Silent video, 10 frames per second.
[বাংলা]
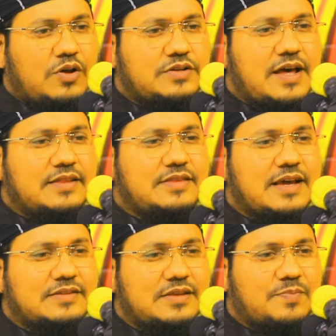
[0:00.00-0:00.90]
হঠাৎ
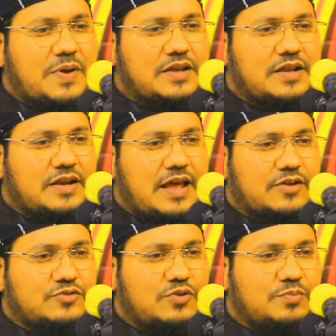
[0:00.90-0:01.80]
দেখতে পাইলেন
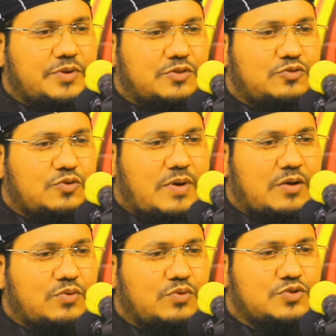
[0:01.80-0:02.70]
একজন বৃদ্ধ
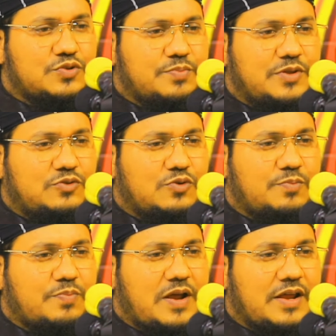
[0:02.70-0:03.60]
মানুষ মৃত
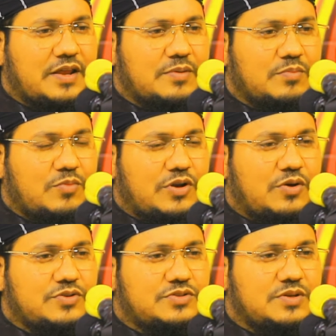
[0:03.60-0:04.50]
প্রায়
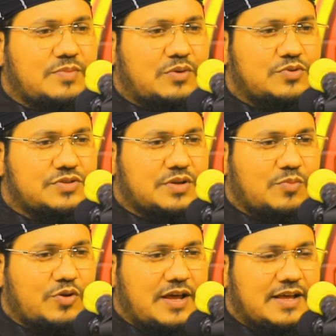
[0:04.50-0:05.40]
মনে হচ্ছে মানুষটা
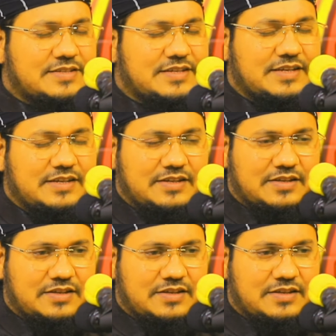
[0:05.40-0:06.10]
মরে আছে